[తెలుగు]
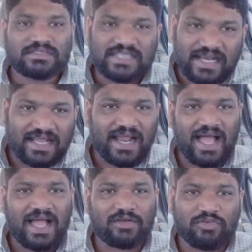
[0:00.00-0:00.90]
సరేరా
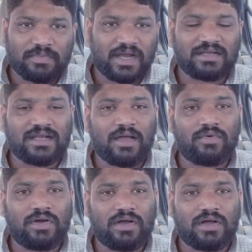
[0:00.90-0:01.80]
నువ్వు ఇప్పుడు
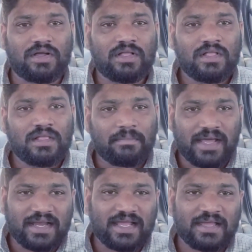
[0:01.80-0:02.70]
అంటున్నావు
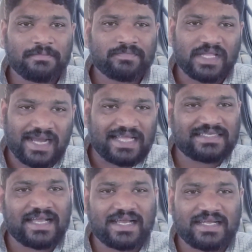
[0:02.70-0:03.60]
మరి
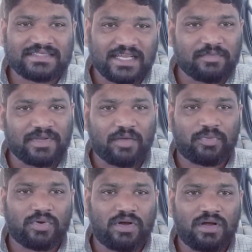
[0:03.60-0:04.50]
రాజశేఖర రెడ్డి
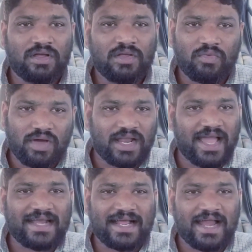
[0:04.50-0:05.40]
చనిపోయినప్పుడు వాళ్ళ
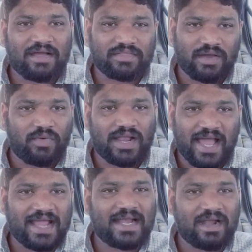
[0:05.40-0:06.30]
నాయన అదే వాళ్ళ
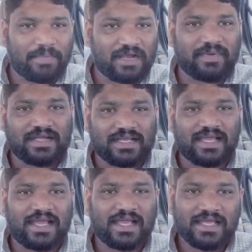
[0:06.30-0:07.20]
నాయన ఆడ పనిపెట్టి
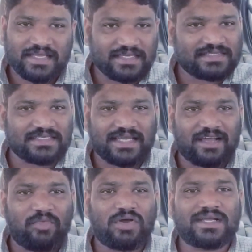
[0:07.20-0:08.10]
ఈ
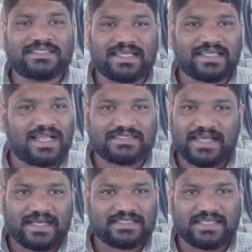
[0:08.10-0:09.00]
జగన్మోహన్ రెడ్డి సంతకాలు
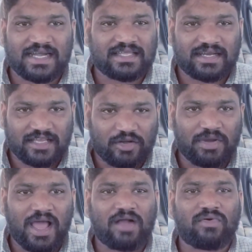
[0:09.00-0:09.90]
సేకరించినాడు కదరా ఎరువు
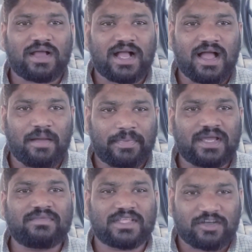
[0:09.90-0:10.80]
నా కొడక
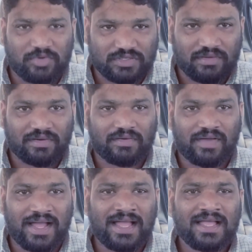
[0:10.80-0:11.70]
అప్పుడేం నిద్రపోతా ఉన్నావా